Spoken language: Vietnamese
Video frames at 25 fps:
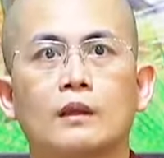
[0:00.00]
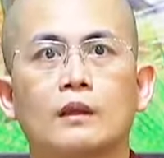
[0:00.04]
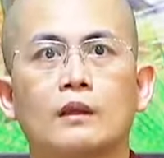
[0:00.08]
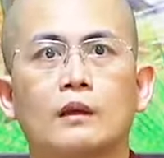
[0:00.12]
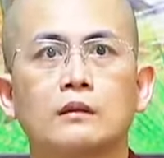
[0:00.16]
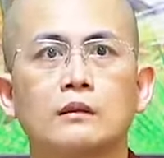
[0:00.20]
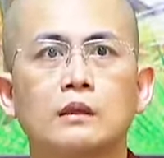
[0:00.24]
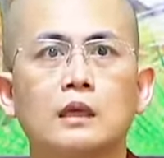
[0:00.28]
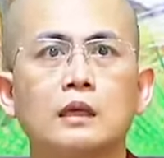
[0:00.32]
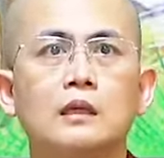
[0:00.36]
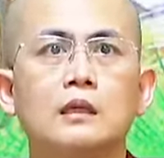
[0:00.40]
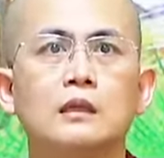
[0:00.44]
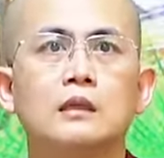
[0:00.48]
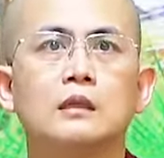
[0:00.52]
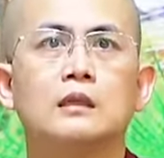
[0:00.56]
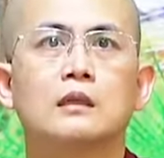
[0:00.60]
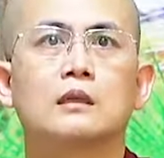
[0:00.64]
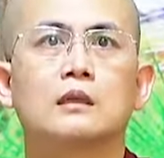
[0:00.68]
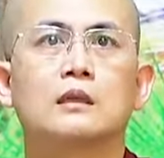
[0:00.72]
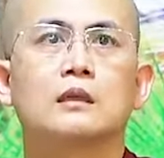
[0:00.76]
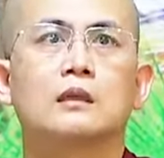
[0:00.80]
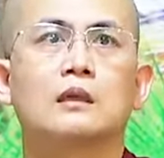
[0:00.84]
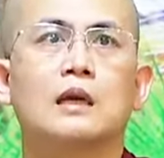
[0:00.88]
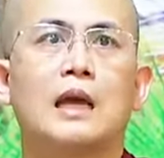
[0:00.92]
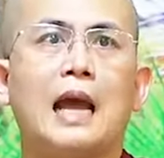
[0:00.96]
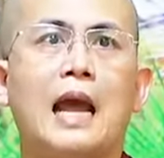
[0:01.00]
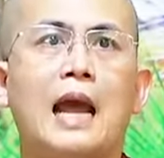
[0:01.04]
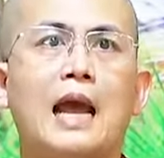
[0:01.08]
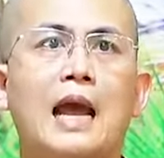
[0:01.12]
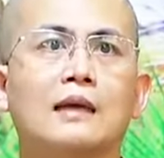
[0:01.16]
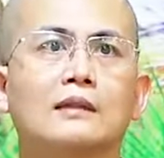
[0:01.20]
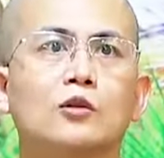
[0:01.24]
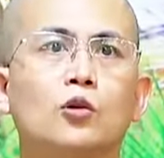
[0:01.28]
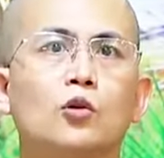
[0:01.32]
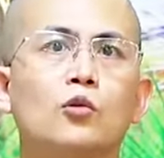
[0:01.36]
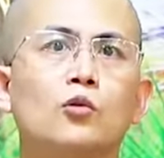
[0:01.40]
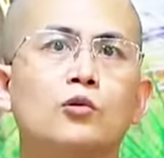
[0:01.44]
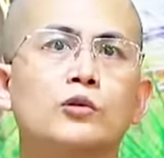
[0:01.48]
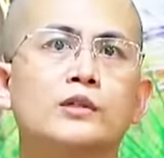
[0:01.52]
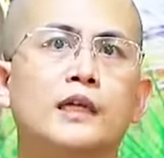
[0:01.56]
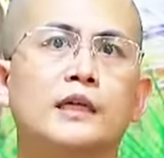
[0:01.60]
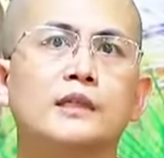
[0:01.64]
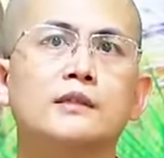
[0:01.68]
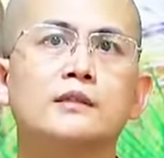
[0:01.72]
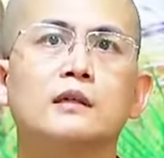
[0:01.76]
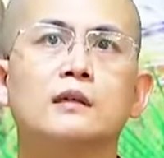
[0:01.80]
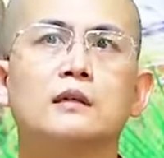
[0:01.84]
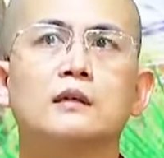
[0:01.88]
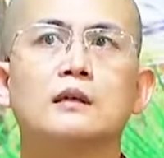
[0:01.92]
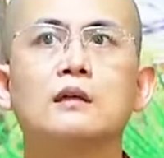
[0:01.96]
thì ác thú sẽ
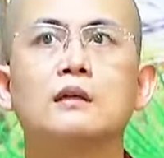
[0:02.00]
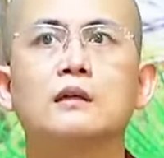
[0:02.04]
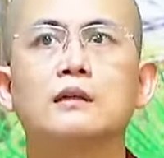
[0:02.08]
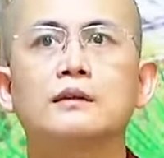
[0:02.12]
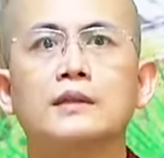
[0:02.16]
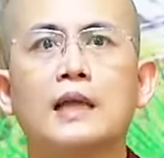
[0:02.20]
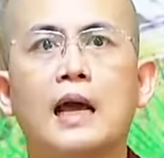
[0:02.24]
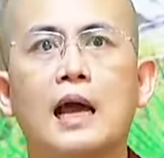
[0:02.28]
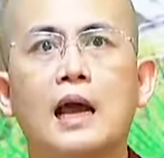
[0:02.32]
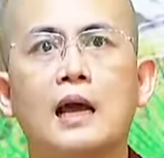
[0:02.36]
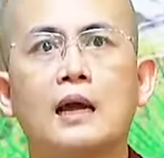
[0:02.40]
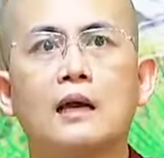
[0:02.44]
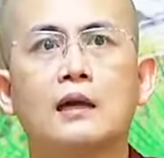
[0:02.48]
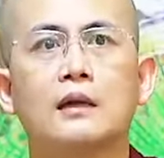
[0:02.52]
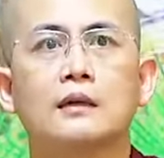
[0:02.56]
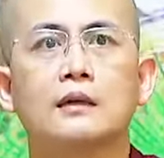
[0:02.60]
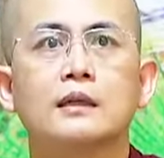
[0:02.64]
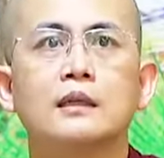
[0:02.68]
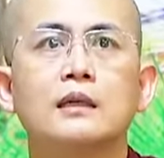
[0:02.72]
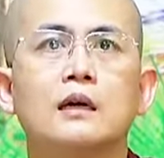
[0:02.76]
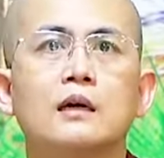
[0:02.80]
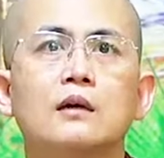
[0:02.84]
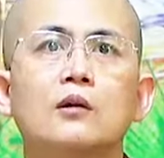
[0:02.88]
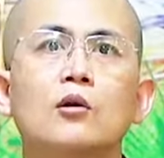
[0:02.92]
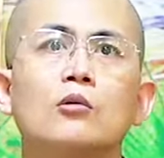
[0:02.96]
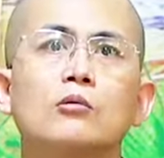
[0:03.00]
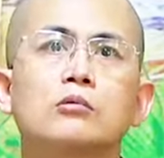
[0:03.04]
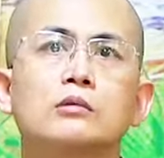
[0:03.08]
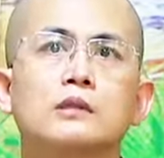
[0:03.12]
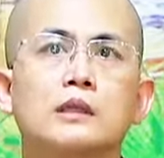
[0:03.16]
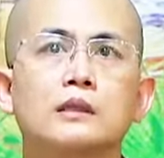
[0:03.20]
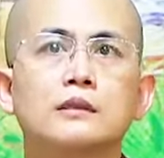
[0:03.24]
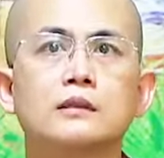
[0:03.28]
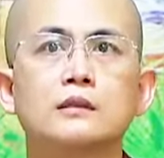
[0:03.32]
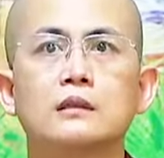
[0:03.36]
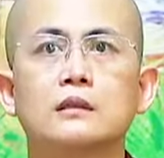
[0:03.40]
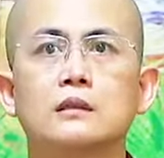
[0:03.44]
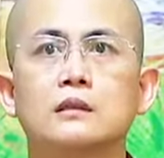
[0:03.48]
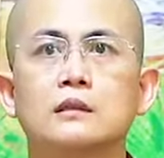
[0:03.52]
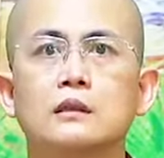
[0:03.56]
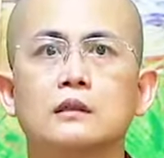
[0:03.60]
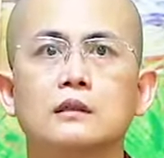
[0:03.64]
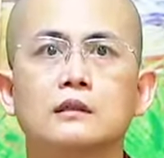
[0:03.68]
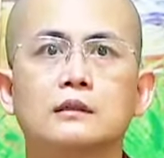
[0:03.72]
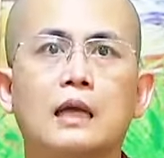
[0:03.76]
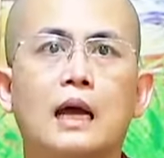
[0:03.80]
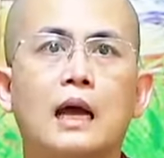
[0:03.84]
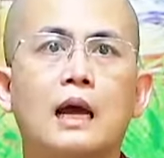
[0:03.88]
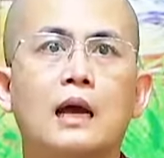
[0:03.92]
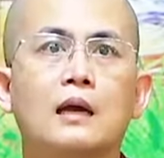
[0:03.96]
chờ đợi ta địa ngục sẽ chờ đợi
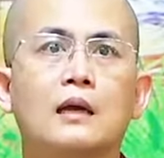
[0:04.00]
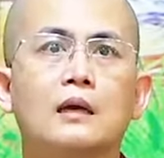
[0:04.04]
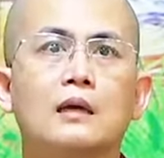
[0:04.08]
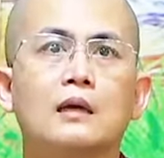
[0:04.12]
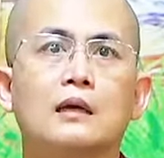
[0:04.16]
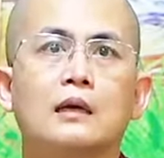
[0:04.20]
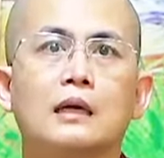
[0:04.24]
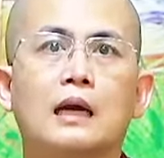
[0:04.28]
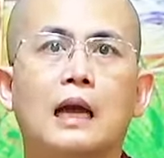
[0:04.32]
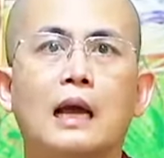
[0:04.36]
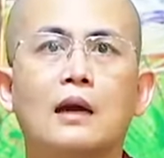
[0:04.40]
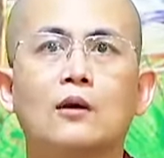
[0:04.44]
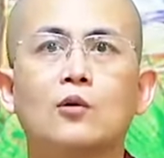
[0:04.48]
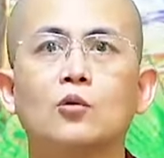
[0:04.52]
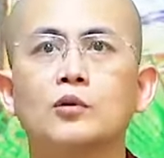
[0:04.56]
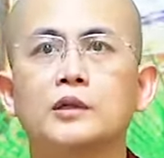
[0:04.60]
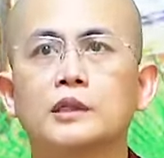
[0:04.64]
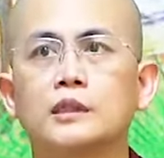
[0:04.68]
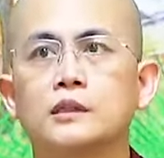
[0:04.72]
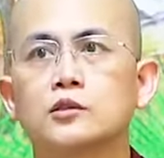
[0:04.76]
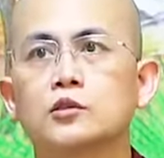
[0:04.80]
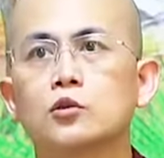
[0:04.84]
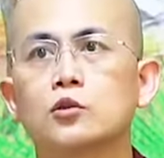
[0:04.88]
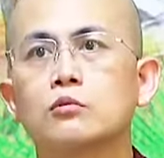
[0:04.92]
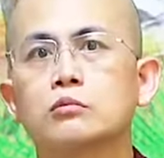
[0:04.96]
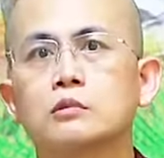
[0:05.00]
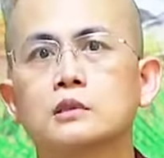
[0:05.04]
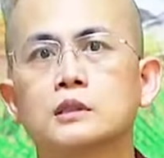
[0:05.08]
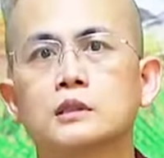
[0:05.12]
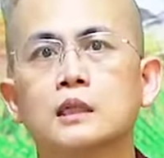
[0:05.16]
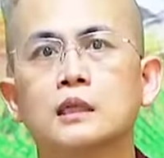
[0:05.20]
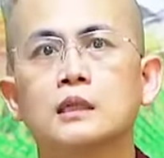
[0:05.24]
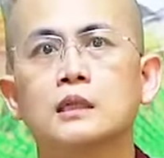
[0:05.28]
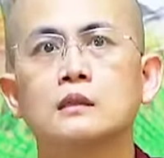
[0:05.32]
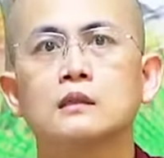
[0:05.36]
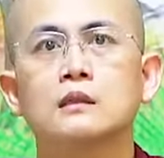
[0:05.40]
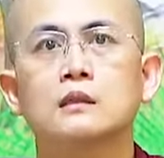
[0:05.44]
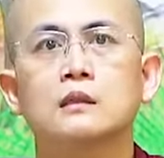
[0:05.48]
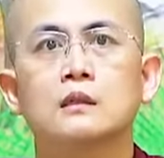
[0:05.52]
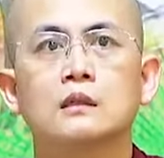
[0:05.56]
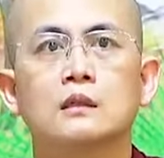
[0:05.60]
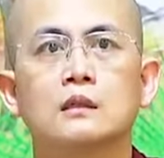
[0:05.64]
ta ngã quỷ súc sinh